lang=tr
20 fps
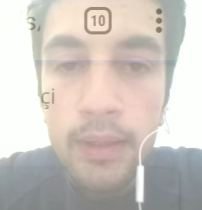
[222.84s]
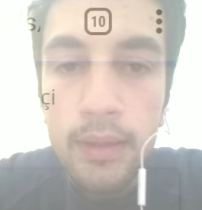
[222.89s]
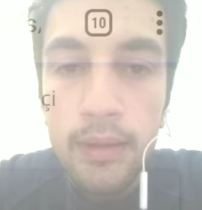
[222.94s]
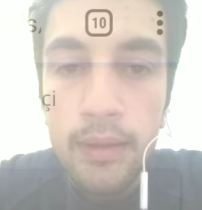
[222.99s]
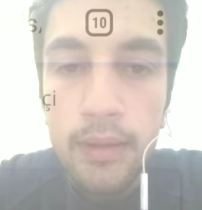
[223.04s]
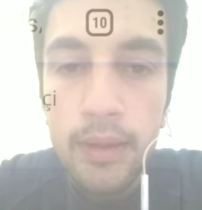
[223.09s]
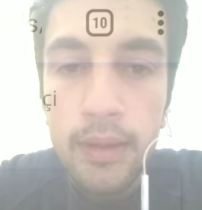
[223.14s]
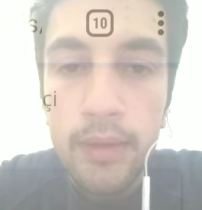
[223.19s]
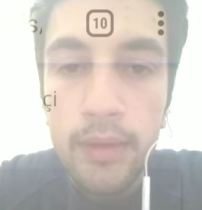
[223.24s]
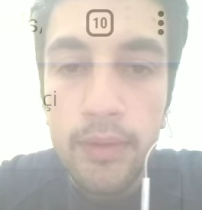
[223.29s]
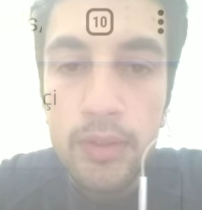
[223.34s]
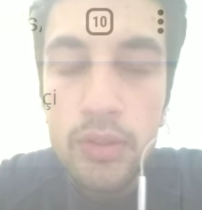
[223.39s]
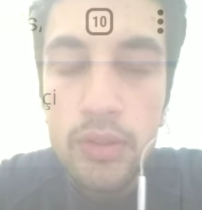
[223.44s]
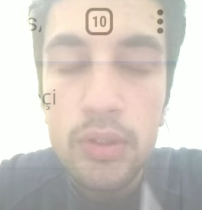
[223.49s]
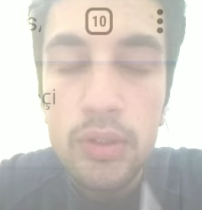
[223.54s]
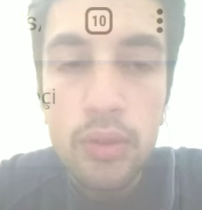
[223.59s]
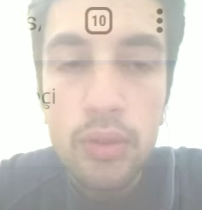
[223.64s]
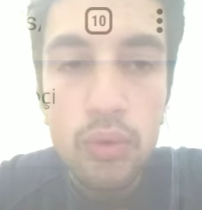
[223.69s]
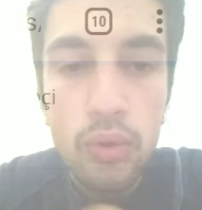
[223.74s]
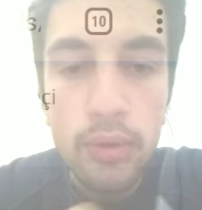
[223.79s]
Evet şimdi
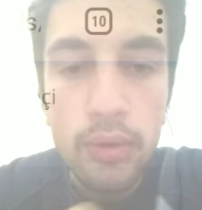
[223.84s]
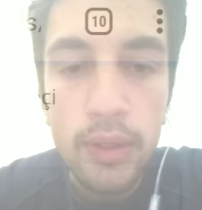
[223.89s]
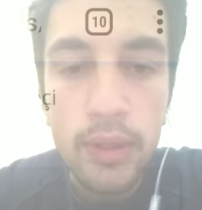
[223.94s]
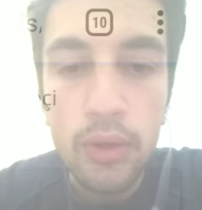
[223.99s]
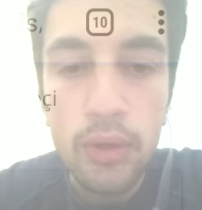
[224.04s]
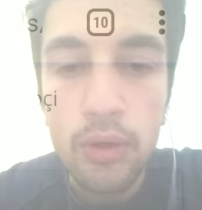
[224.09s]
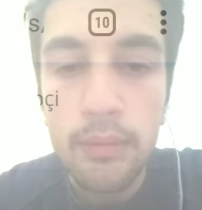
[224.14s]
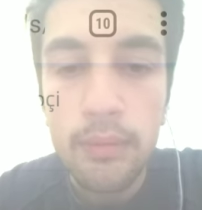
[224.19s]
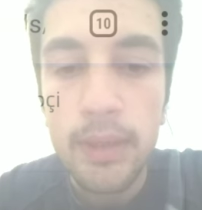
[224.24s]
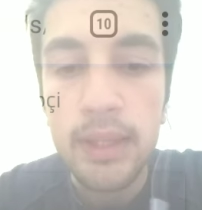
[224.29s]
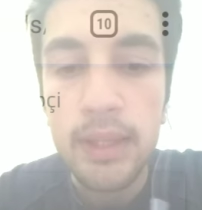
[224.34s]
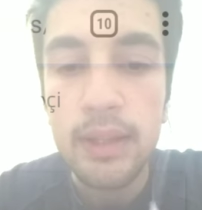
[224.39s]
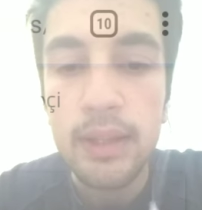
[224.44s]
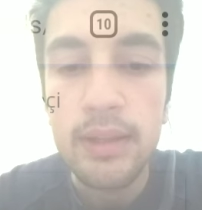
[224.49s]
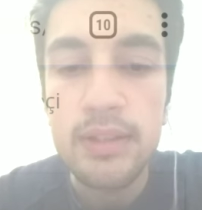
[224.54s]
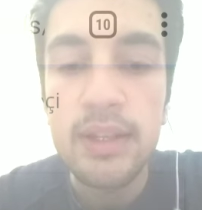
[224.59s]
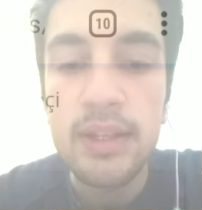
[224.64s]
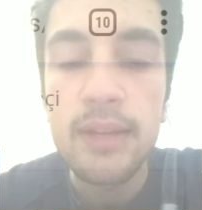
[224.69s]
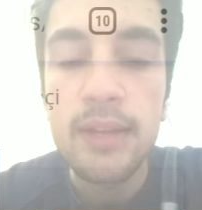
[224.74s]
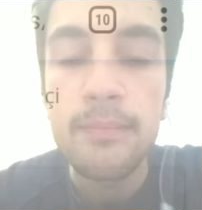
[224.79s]
gönderiyorum arkadaşlar.
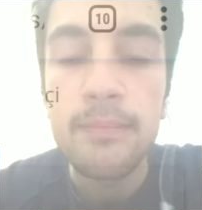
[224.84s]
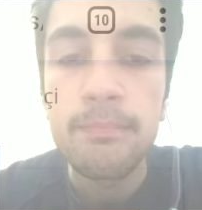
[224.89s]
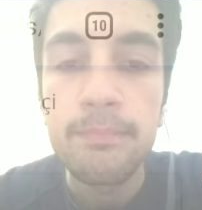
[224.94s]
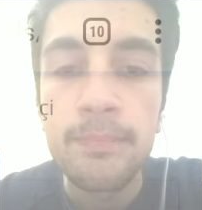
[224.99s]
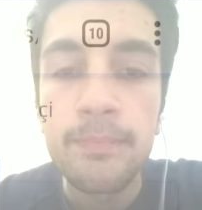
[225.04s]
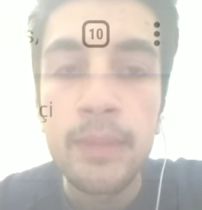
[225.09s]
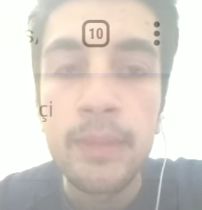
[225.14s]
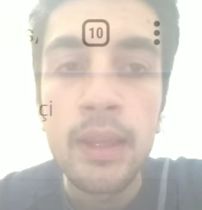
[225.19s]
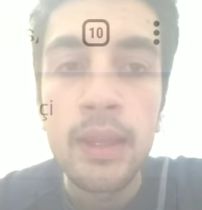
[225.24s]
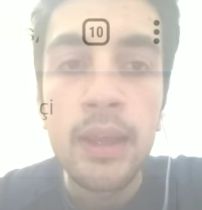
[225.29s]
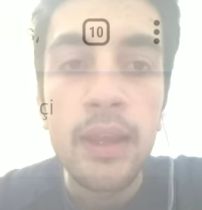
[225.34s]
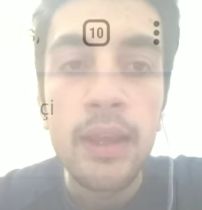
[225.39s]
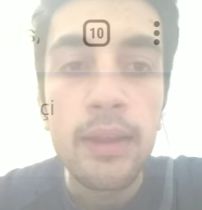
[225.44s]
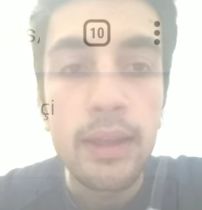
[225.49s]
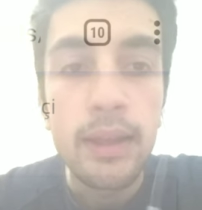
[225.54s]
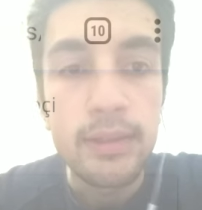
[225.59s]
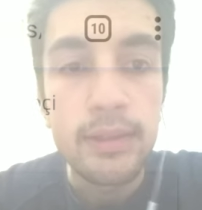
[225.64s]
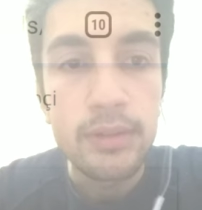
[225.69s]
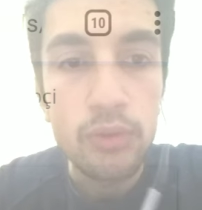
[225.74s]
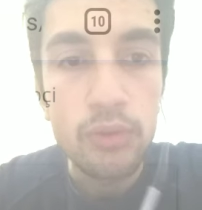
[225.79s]
E,
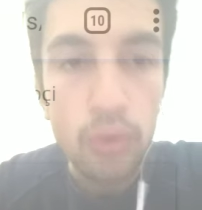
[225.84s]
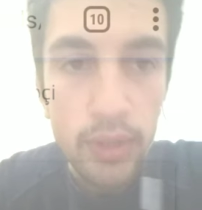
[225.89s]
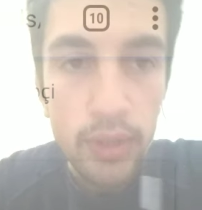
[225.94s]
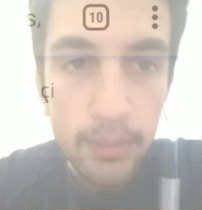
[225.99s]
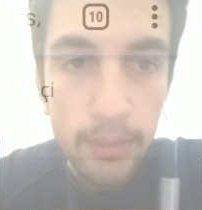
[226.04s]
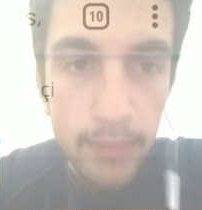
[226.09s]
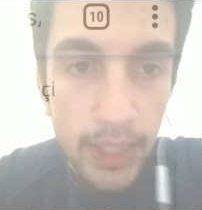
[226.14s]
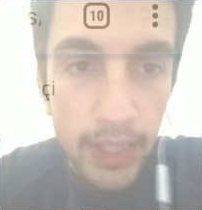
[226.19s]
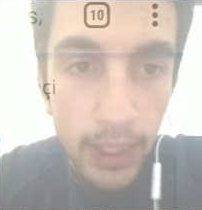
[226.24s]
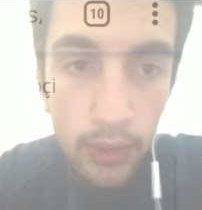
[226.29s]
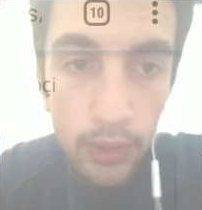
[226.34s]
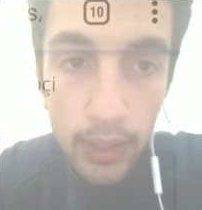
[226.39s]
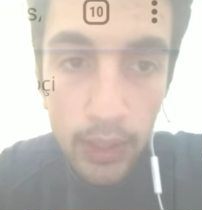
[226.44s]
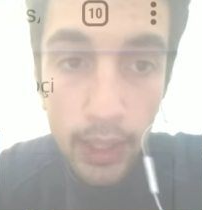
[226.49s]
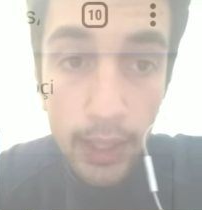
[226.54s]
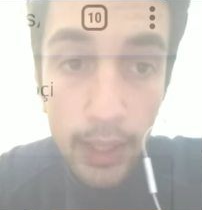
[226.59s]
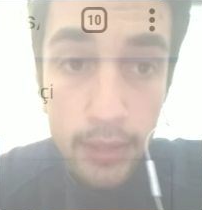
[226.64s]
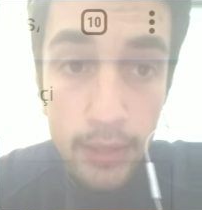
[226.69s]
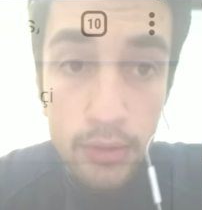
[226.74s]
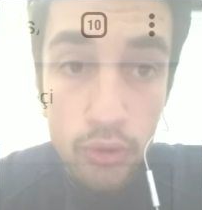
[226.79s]
story bile e,
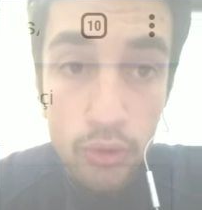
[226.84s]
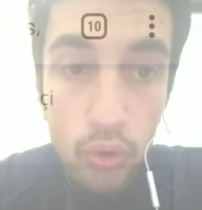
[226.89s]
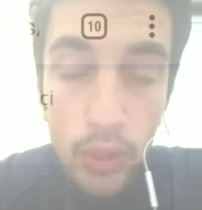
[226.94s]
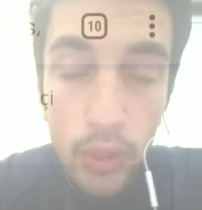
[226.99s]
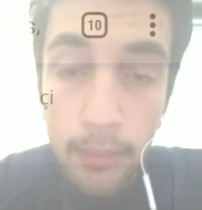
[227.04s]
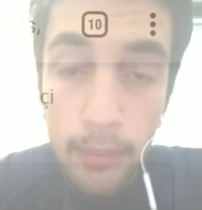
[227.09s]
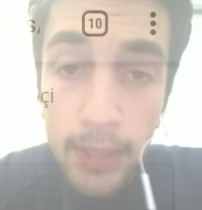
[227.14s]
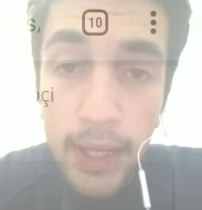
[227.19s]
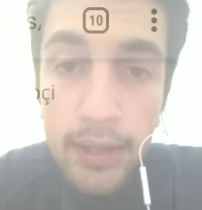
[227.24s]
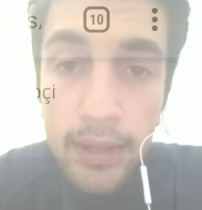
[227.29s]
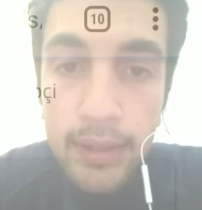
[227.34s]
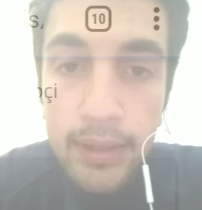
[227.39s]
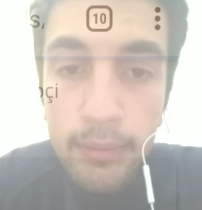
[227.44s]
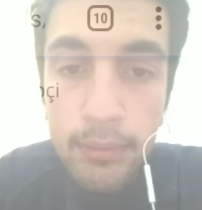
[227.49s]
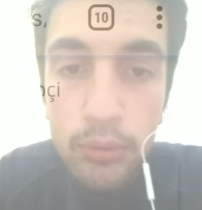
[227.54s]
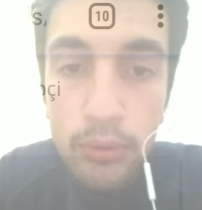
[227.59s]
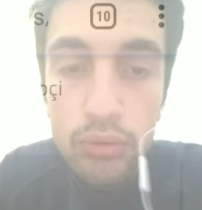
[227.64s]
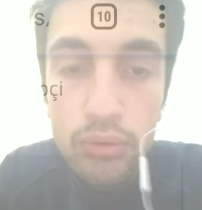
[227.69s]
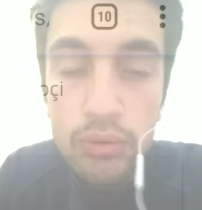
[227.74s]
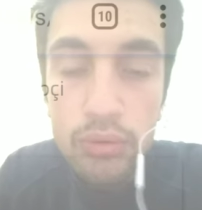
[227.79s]
story'e bile
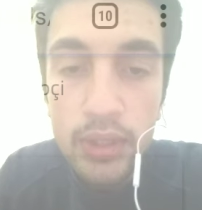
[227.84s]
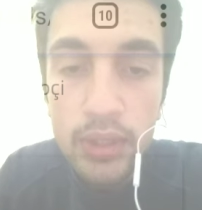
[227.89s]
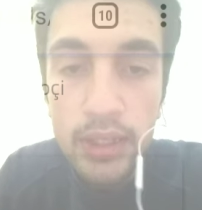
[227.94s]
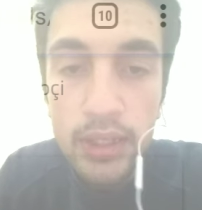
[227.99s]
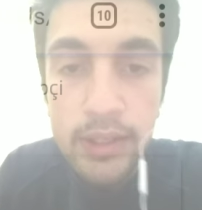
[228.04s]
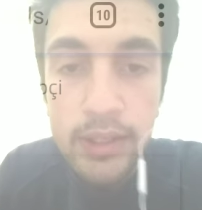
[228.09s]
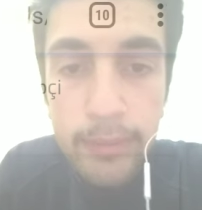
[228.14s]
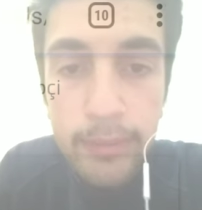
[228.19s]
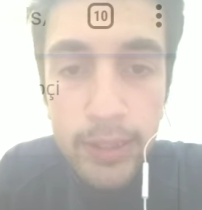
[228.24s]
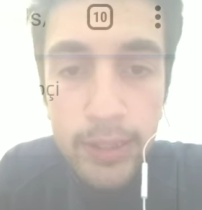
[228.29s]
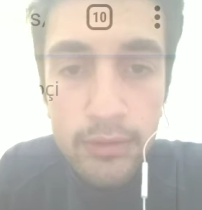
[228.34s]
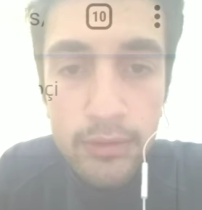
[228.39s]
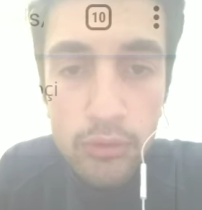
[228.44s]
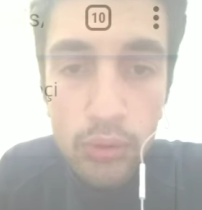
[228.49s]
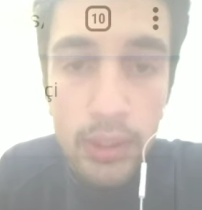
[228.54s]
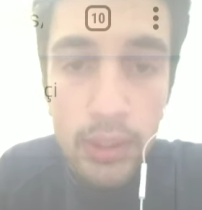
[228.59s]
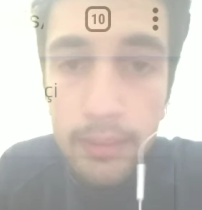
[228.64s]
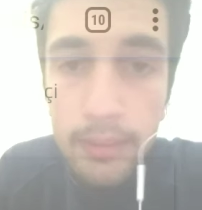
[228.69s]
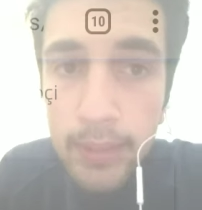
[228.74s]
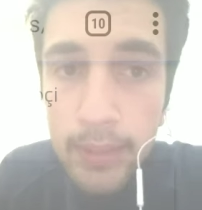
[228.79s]
atabiliyorsunuz arkadaşlar. Ben
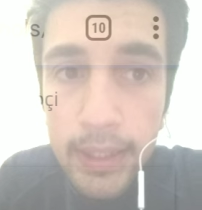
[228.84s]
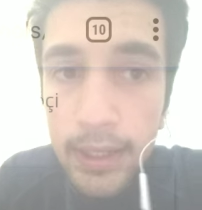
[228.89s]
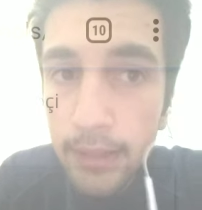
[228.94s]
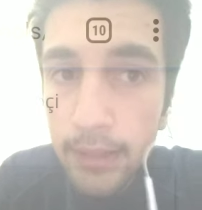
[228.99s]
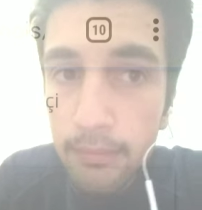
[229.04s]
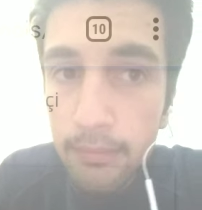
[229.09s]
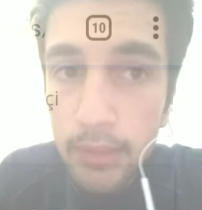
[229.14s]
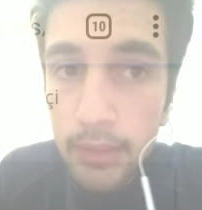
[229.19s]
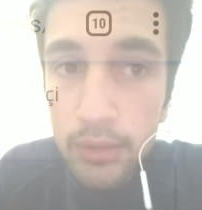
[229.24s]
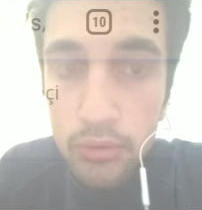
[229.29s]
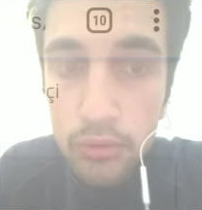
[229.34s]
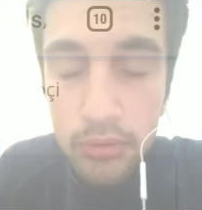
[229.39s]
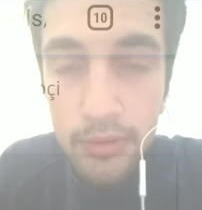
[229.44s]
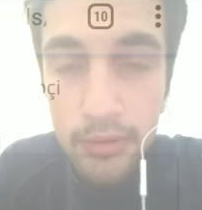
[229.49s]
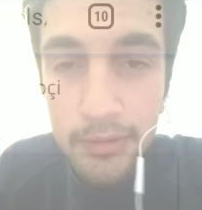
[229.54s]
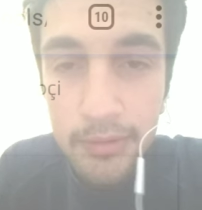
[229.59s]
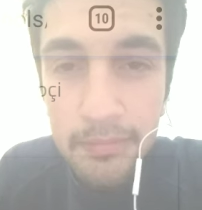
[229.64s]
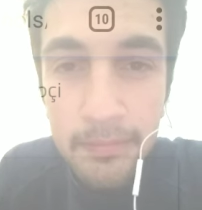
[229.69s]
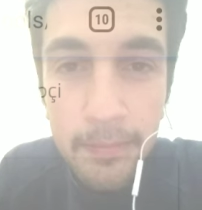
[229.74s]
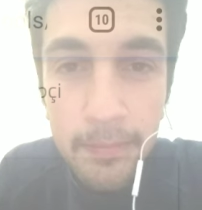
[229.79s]
story'ime de atmak istiyorum.
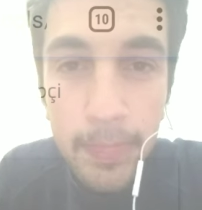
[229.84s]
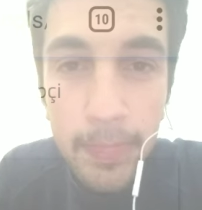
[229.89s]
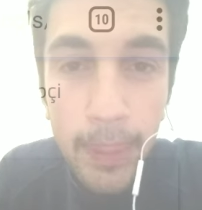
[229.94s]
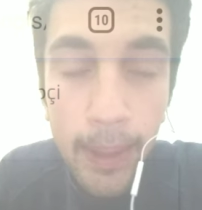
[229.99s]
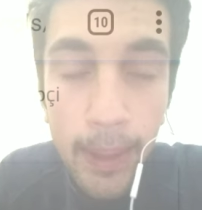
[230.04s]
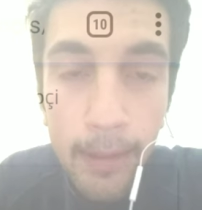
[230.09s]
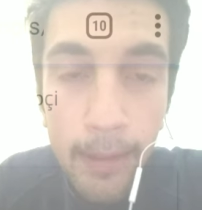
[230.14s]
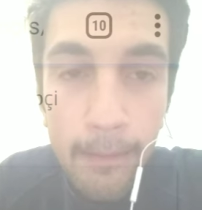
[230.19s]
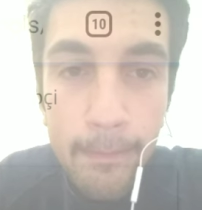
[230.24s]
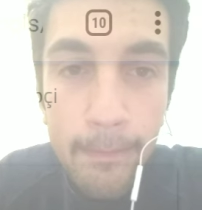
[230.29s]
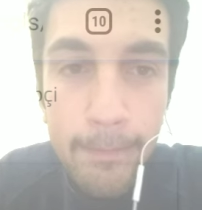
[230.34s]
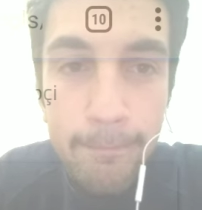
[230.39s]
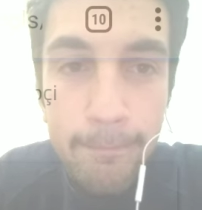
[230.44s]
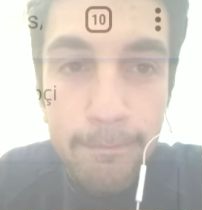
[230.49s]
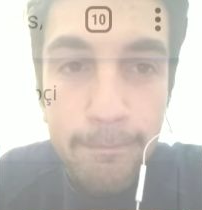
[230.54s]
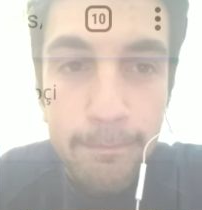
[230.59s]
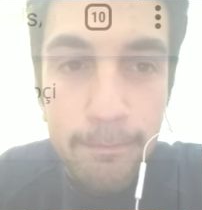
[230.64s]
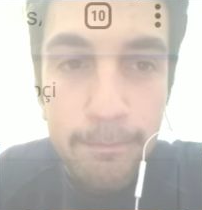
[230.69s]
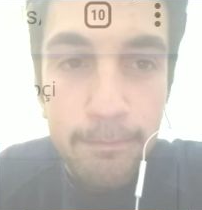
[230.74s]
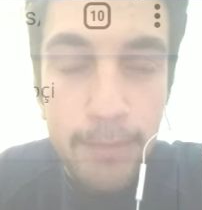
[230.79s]

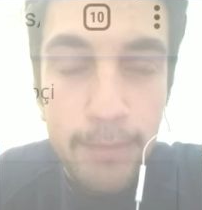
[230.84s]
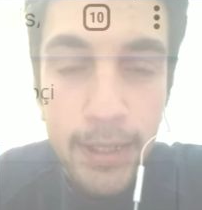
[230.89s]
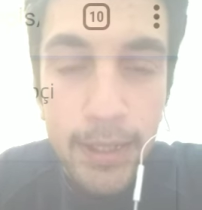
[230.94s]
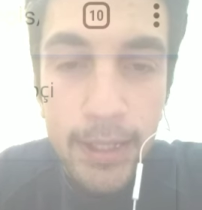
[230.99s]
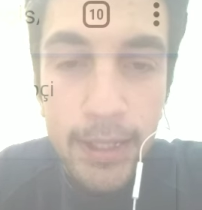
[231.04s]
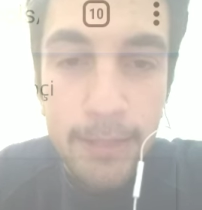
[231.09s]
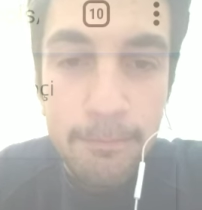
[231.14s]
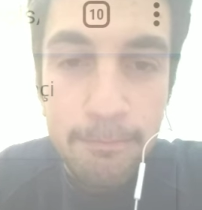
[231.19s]
Bakalım.